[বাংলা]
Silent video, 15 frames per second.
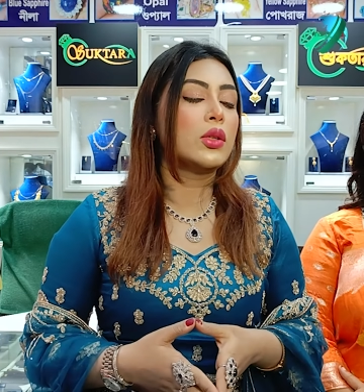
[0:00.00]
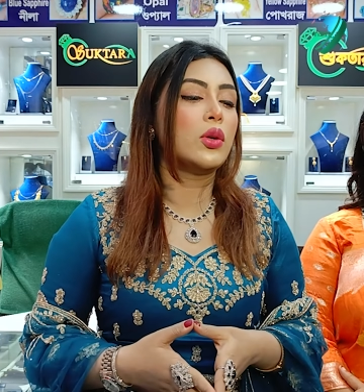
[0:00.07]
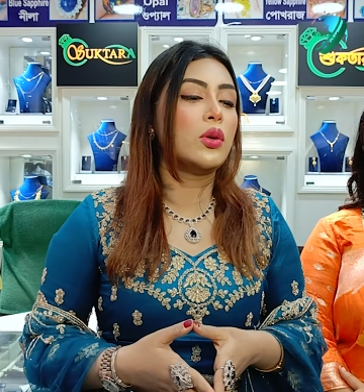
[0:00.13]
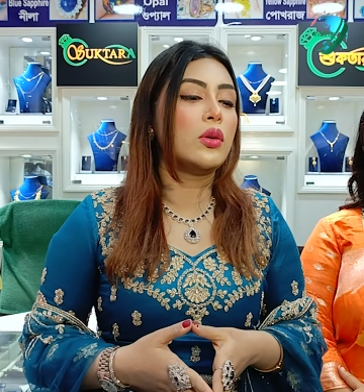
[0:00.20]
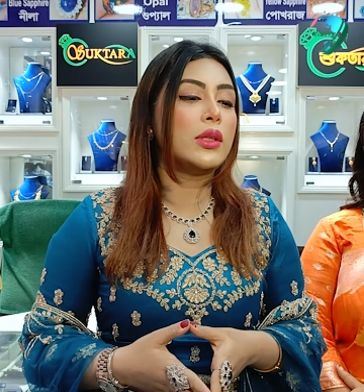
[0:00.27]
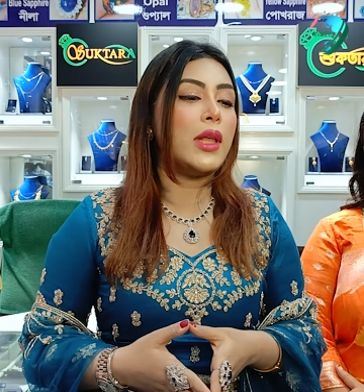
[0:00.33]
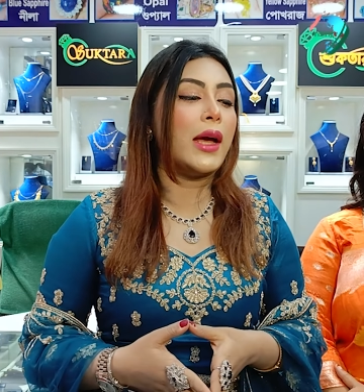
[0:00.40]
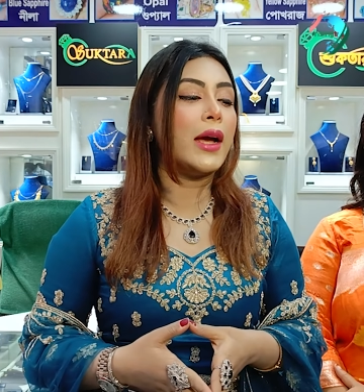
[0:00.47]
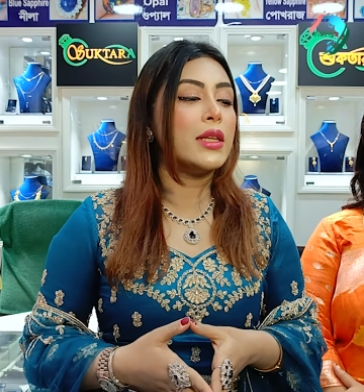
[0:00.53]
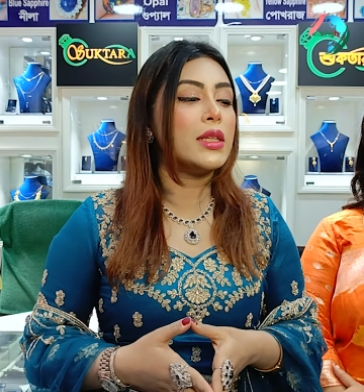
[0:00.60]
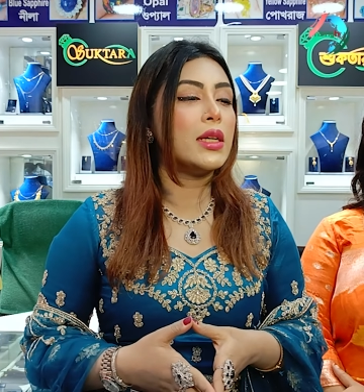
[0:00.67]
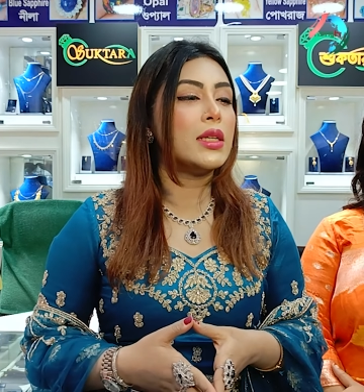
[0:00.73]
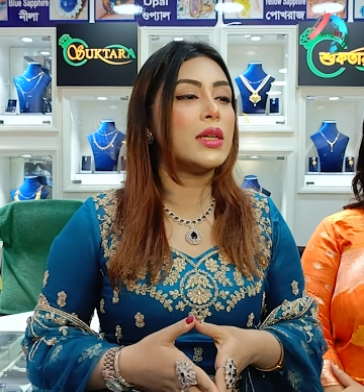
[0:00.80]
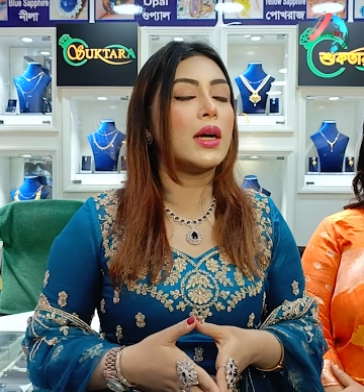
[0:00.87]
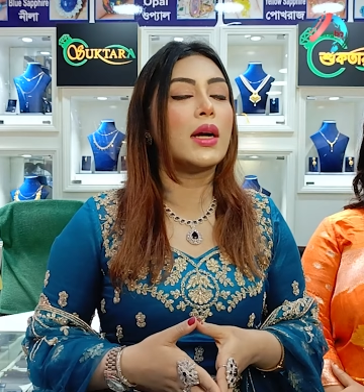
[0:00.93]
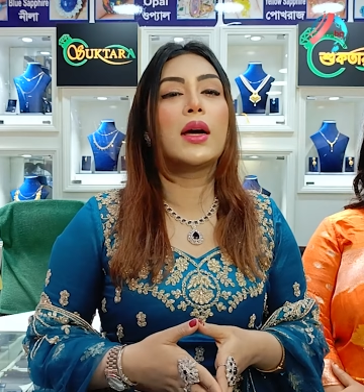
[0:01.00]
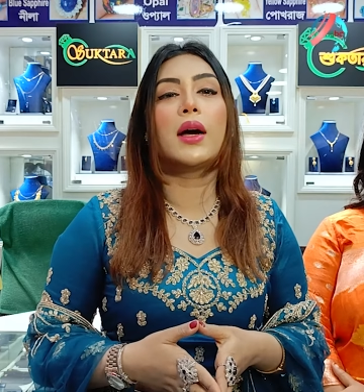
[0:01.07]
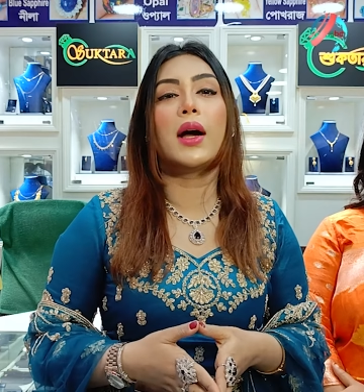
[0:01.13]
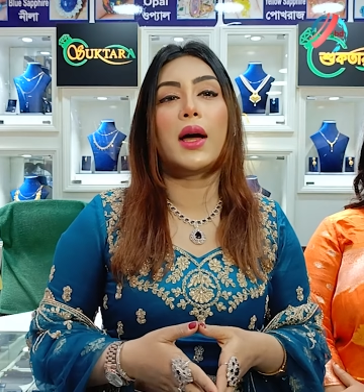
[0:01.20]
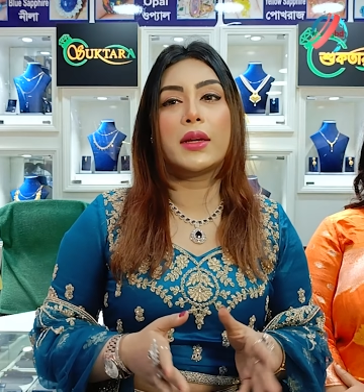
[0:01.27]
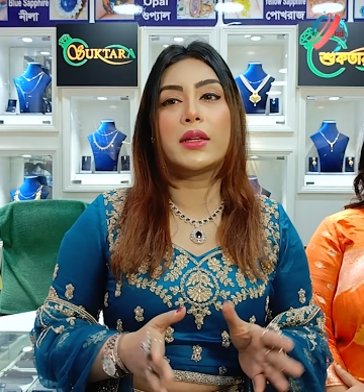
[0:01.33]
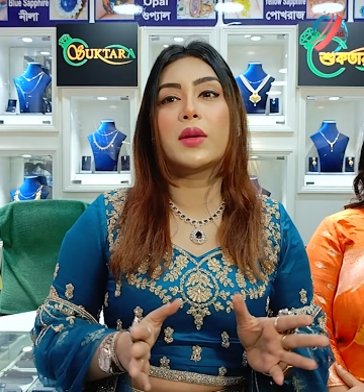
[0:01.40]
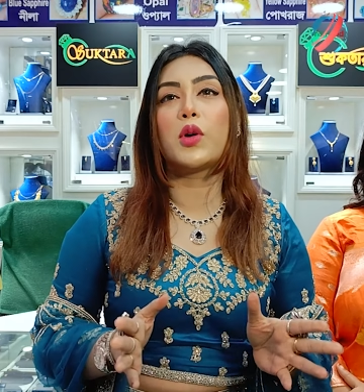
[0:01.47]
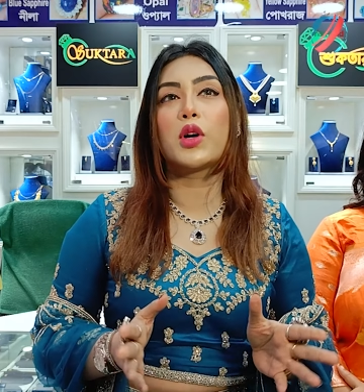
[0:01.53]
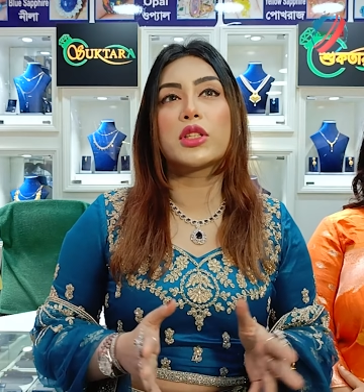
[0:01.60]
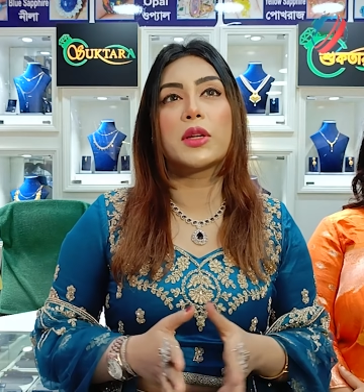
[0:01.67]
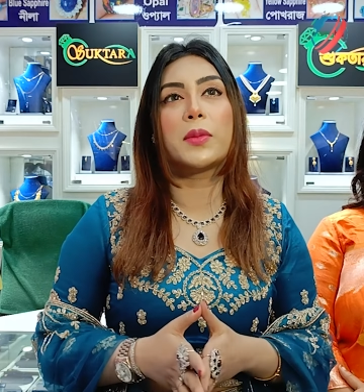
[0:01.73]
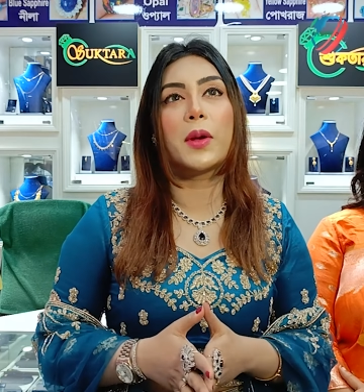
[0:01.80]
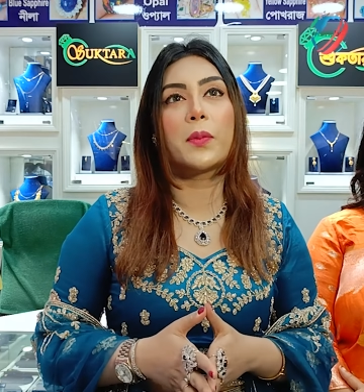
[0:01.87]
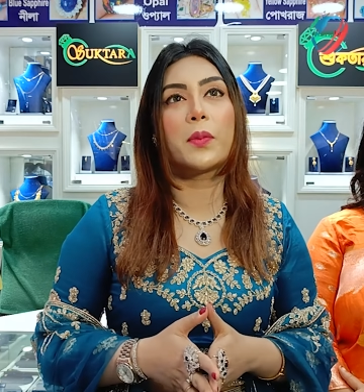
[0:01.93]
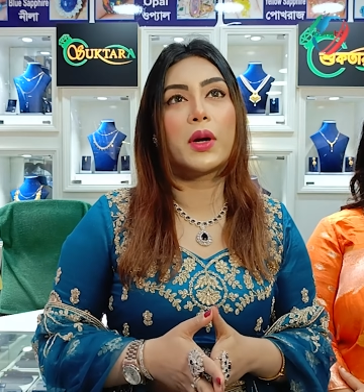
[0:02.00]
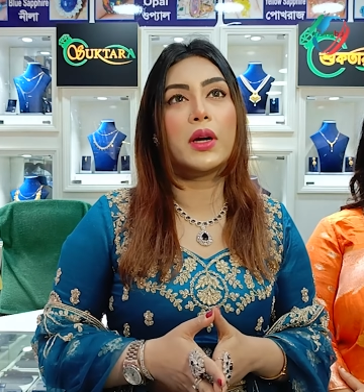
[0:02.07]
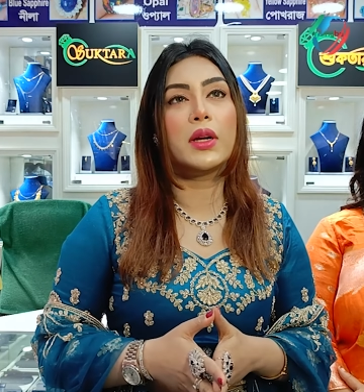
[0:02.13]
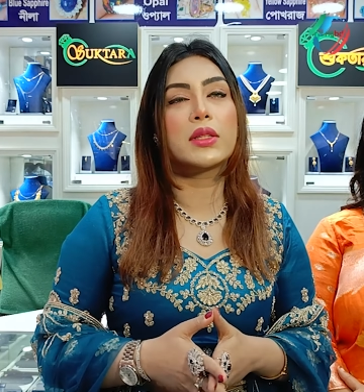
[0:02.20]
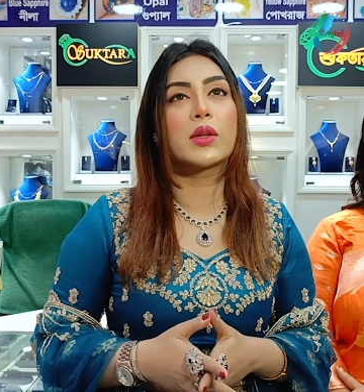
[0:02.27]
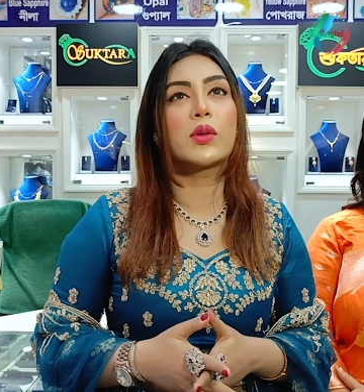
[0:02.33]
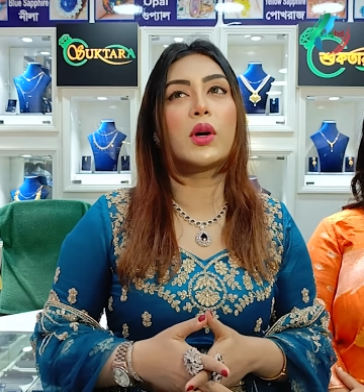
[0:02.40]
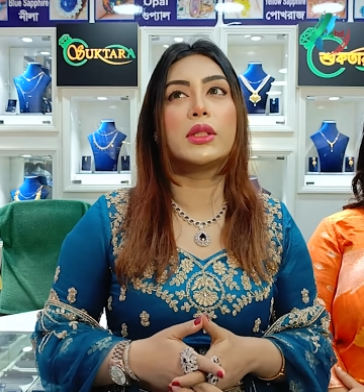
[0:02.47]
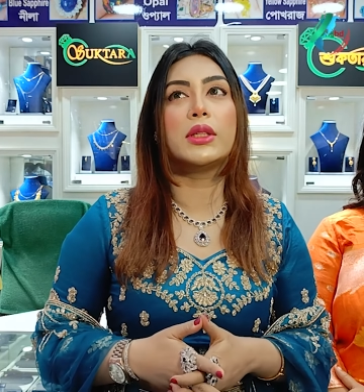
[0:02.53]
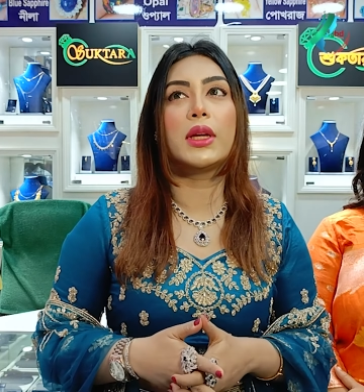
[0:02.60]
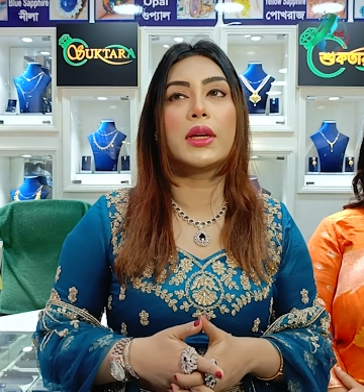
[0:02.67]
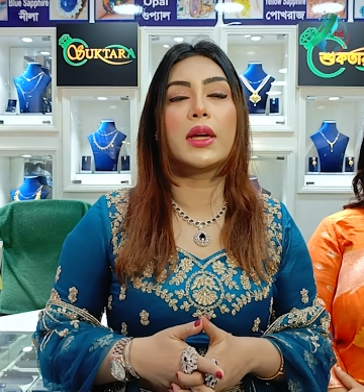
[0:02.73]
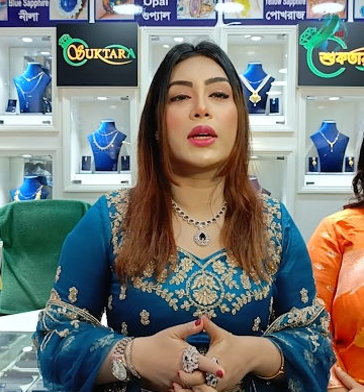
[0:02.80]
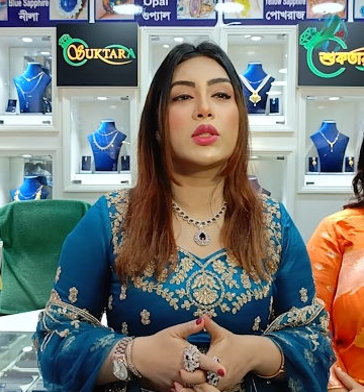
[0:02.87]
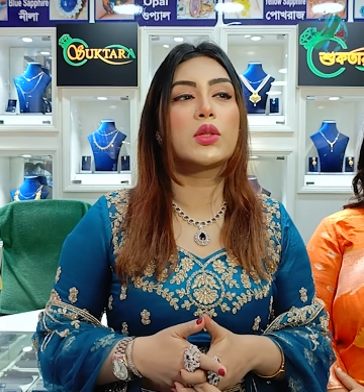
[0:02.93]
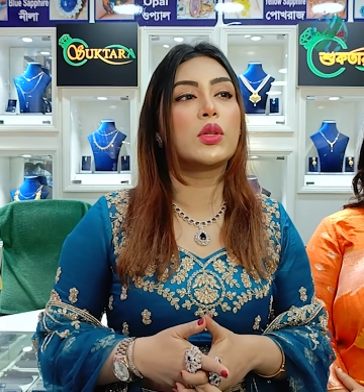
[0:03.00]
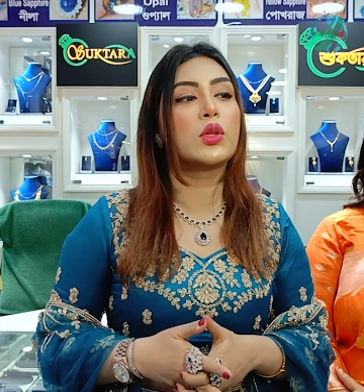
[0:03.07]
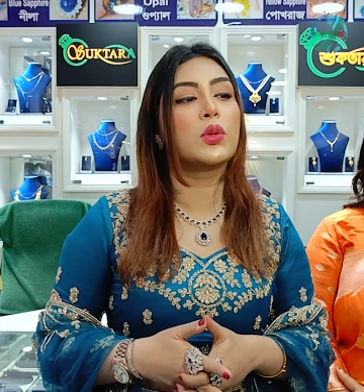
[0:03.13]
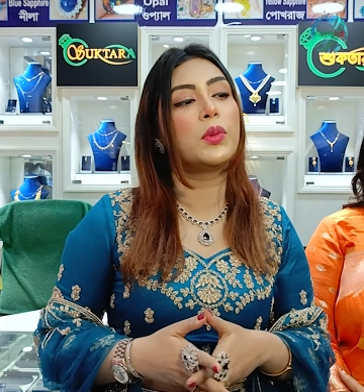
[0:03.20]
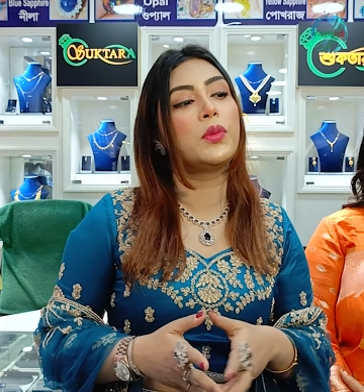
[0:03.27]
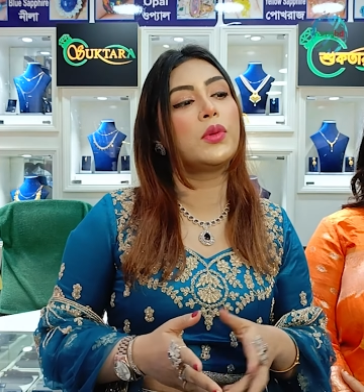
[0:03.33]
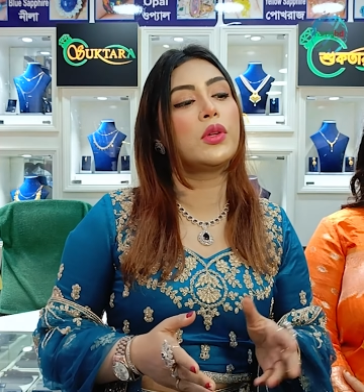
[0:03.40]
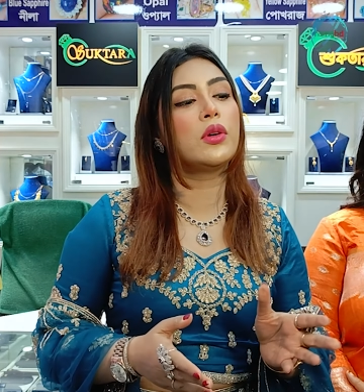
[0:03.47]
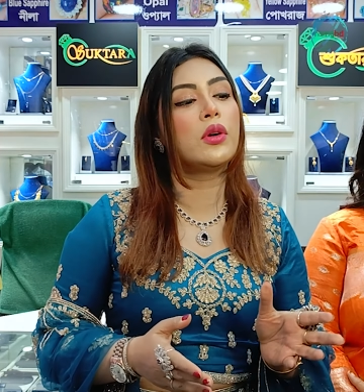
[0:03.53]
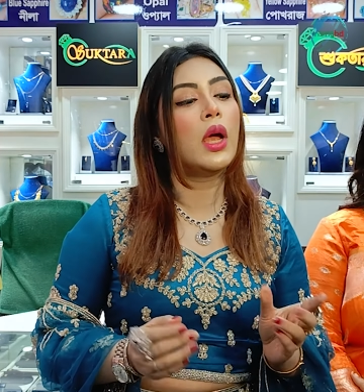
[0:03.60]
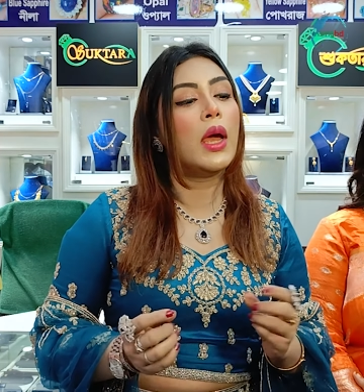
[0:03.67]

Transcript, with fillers: তো দেখা যায় যারা আরেকটা মজার ব্যাপার যে কয়দিন আগে আসলে তো বিভিন্ন